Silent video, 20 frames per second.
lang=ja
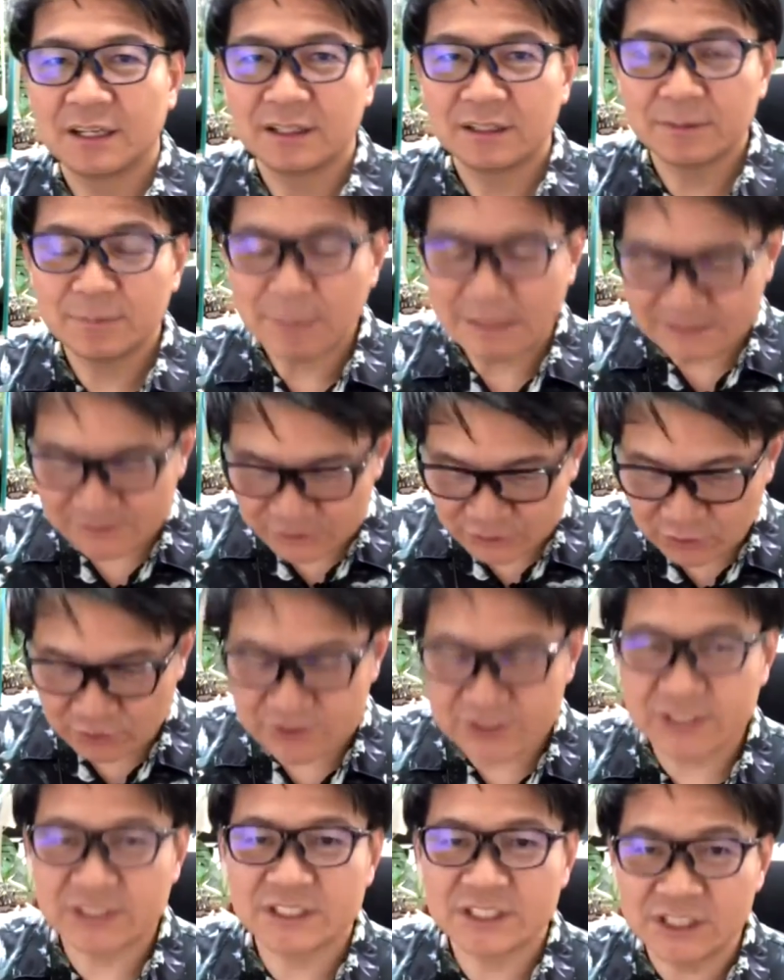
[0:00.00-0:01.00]
まあ、少
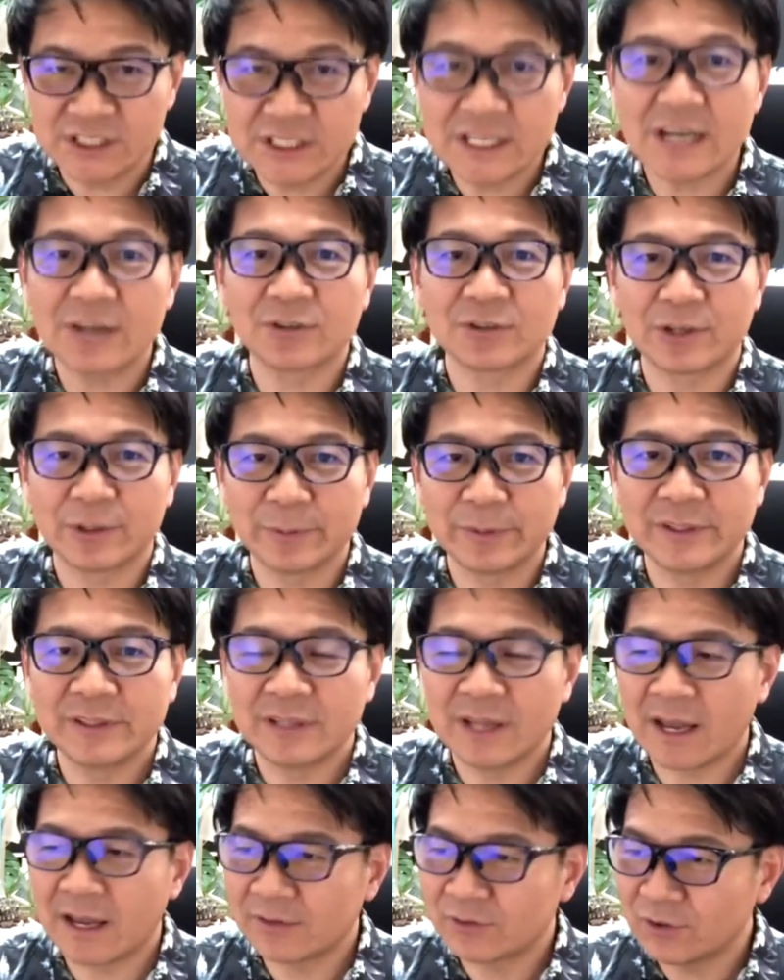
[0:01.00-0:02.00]
しちっちゃいことでもいいん
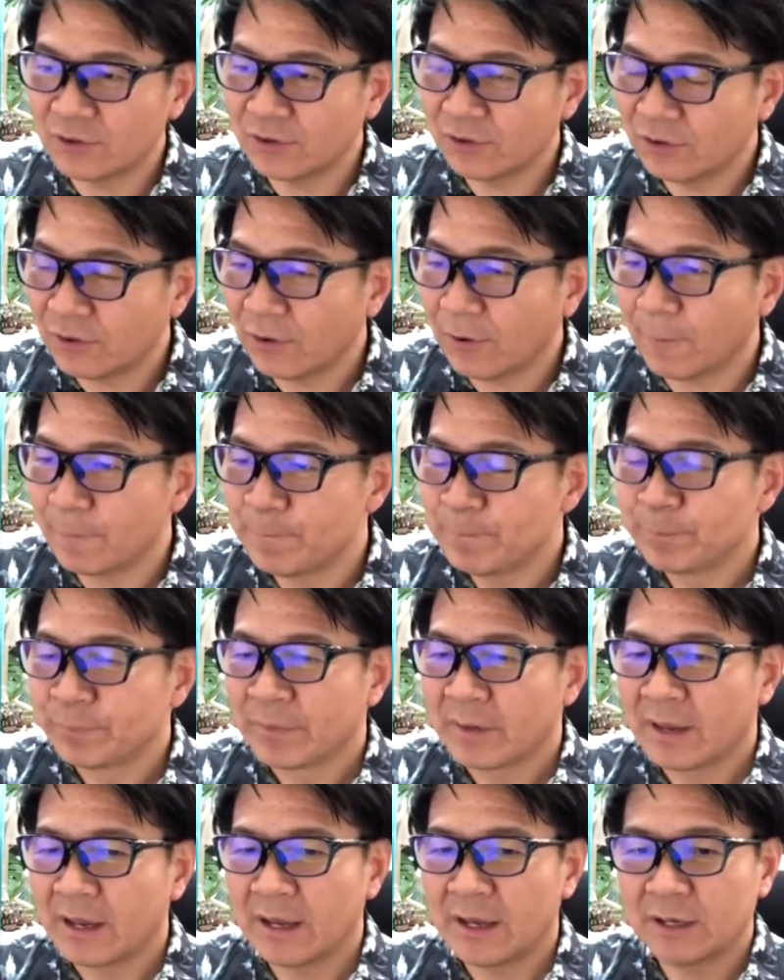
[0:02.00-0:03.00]
でそれを、
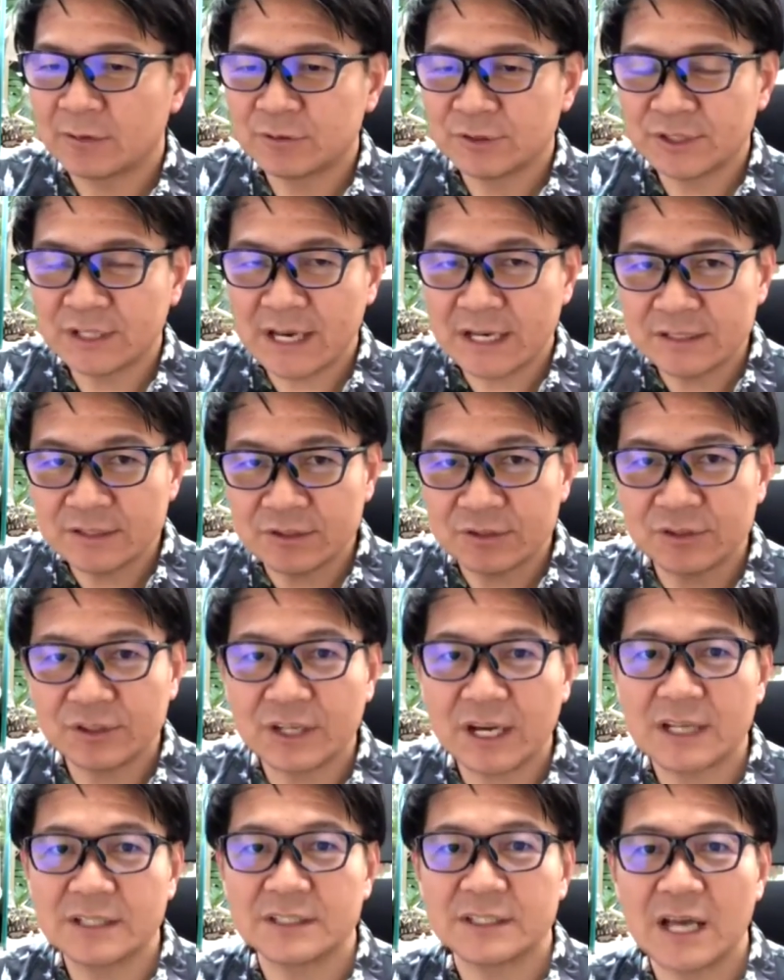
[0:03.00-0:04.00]
えー、繰り返し繰り
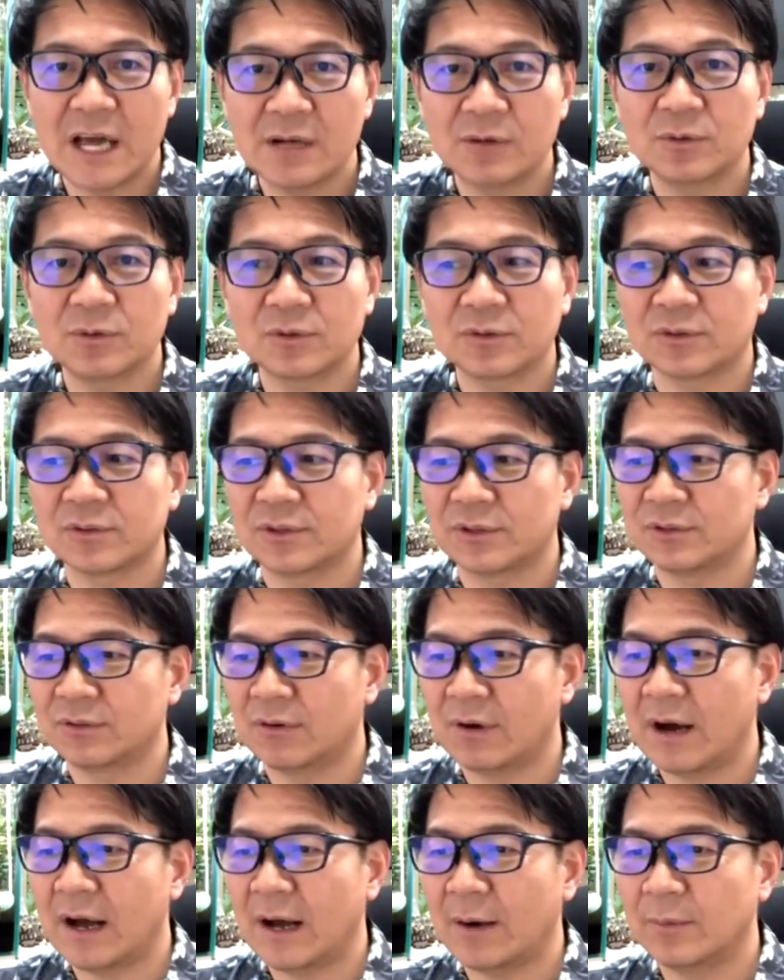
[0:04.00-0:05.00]
返しやることっていう
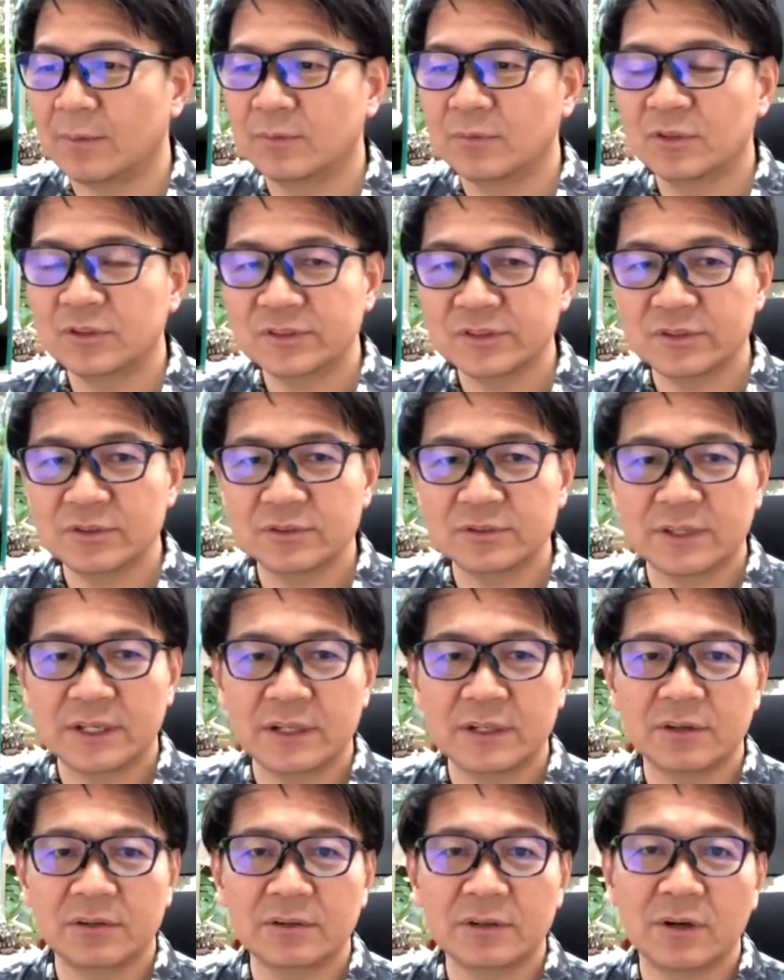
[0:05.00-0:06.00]
のはものすごくね
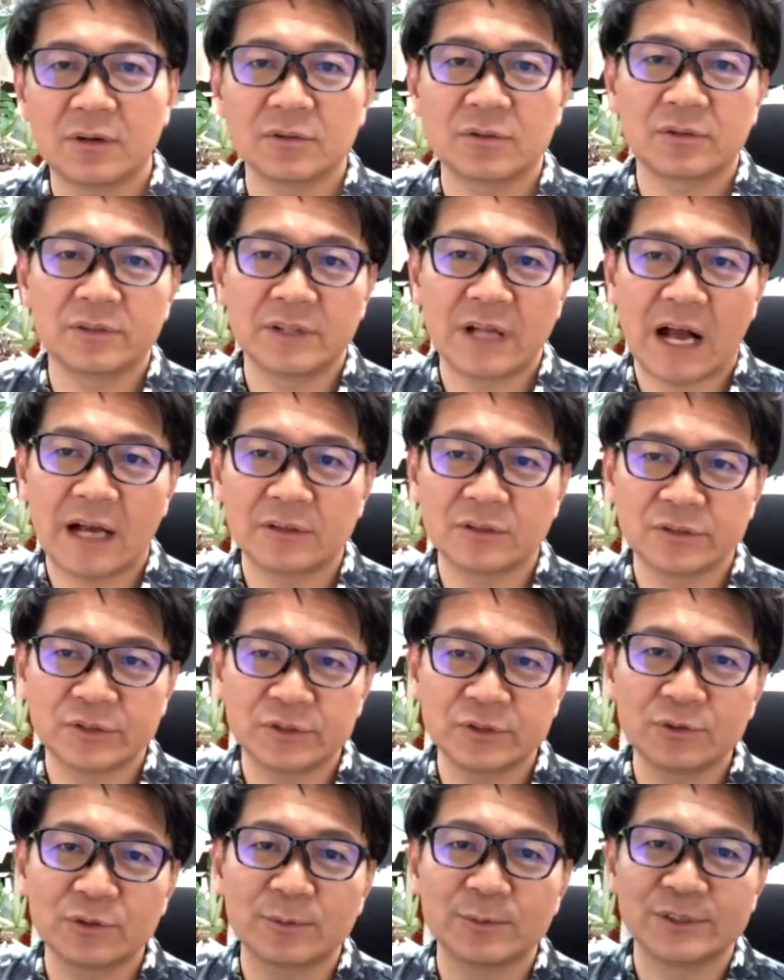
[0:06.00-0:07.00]
いろんなことに、ね、波及
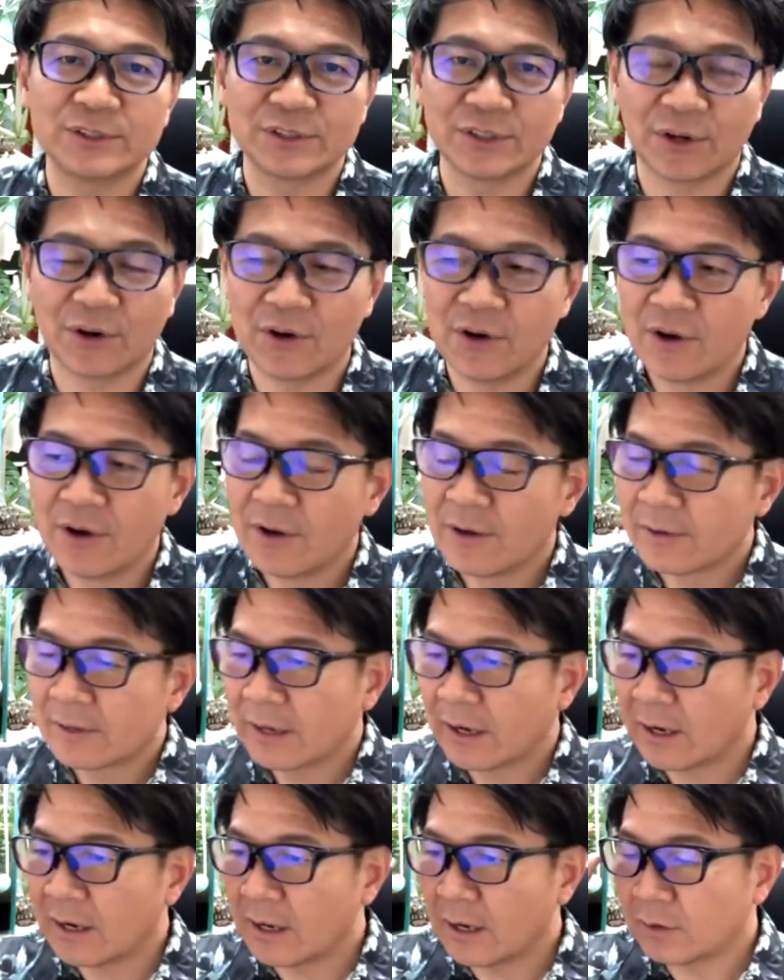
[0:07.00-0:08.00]
すると思うんですよ。
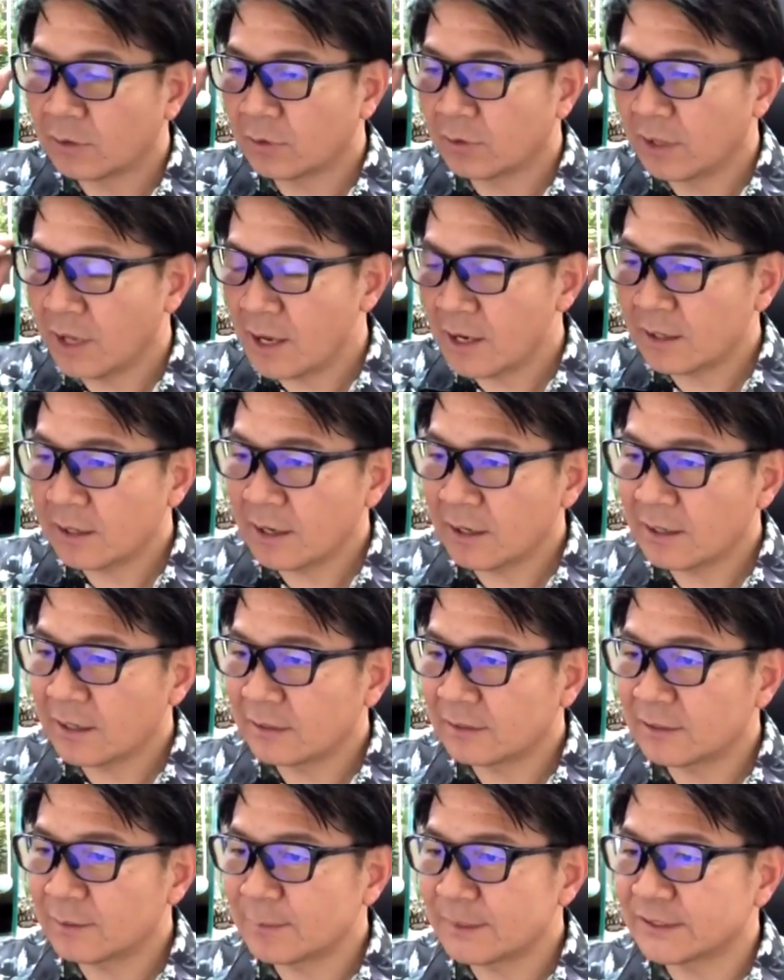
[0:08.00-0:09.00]
だからこの100回
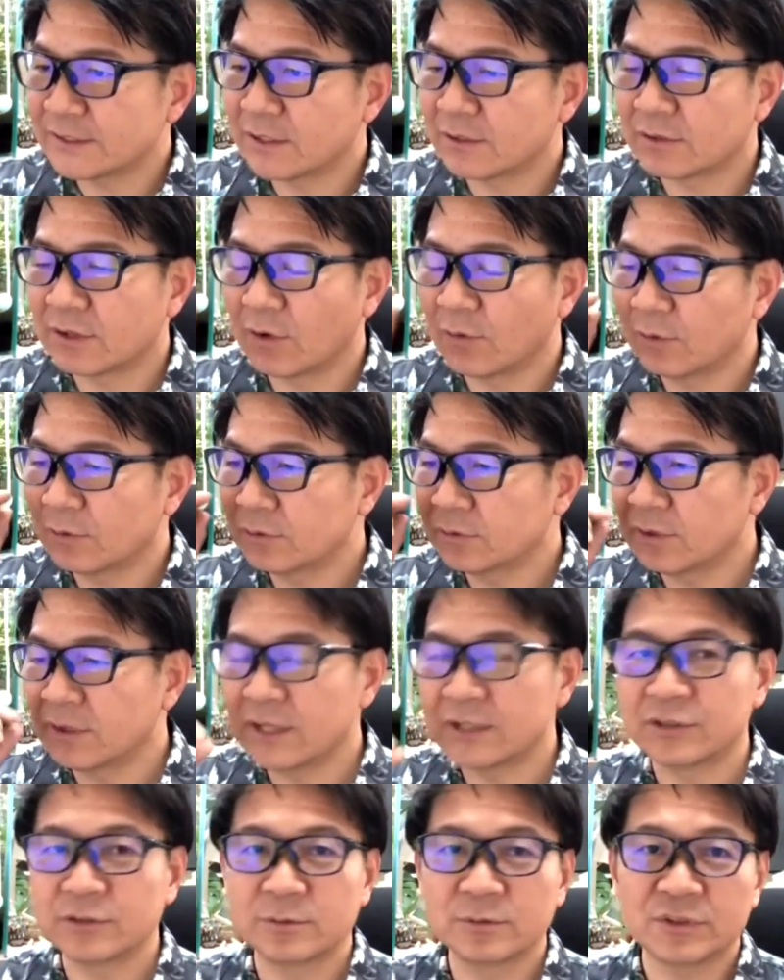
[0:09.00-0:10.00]
やってますけどね本当に
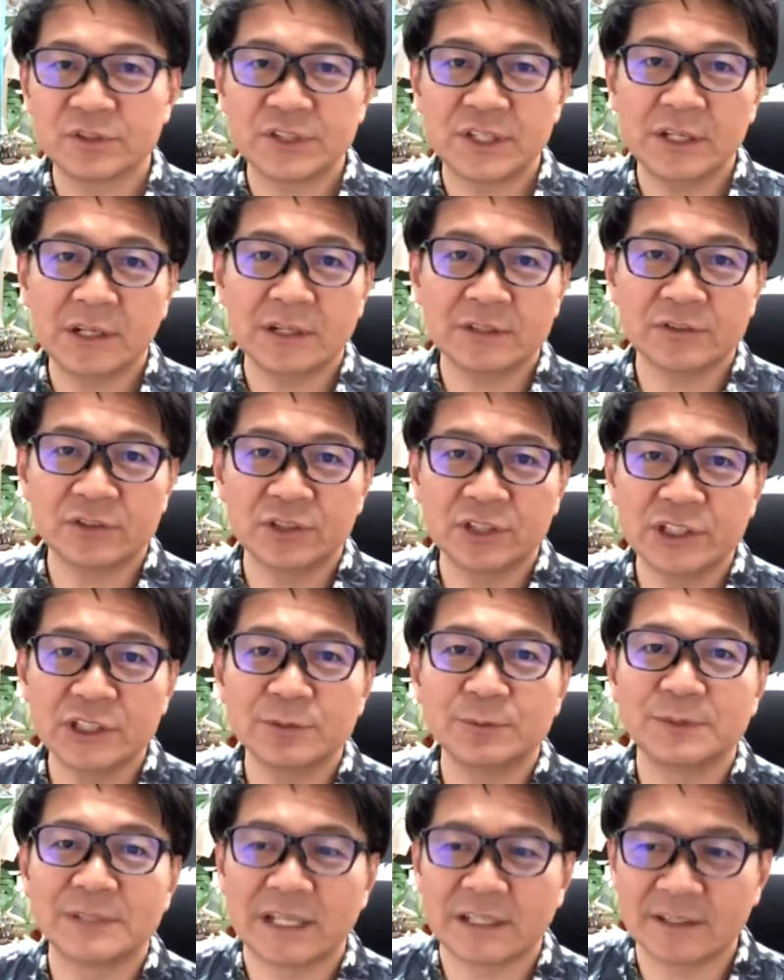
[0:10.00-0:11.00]
ね自分の生活の
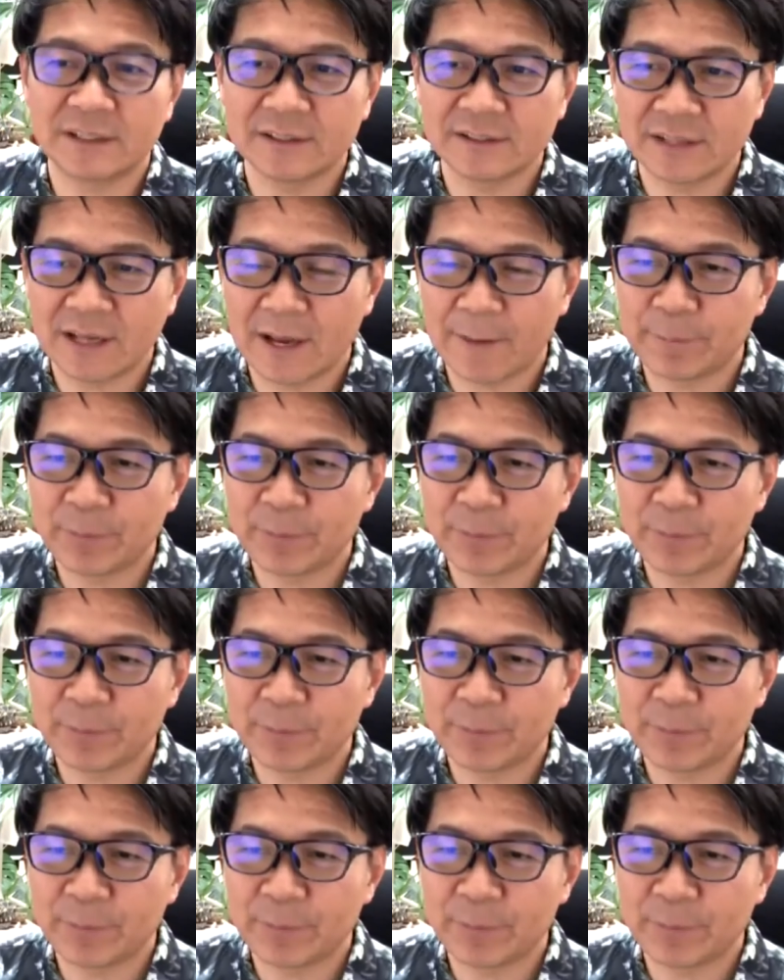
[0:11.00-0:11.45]
一部になってきて